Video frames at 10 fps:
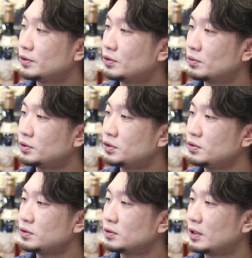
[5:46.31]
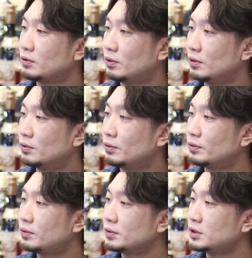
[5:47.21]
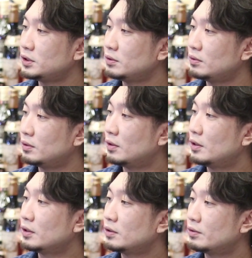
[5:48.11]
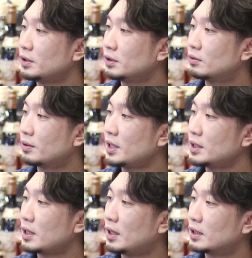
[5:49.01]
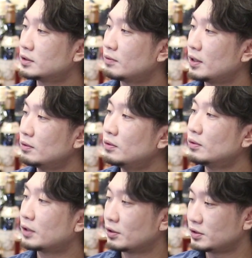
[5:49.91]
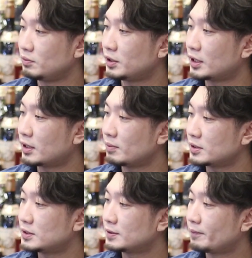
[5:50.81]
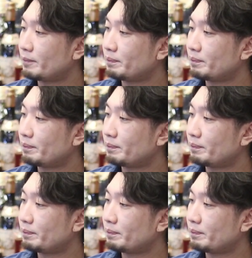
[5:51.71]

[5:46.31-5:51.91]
食中酒など喉越しの良いドライな味わいをお楽しみいただけます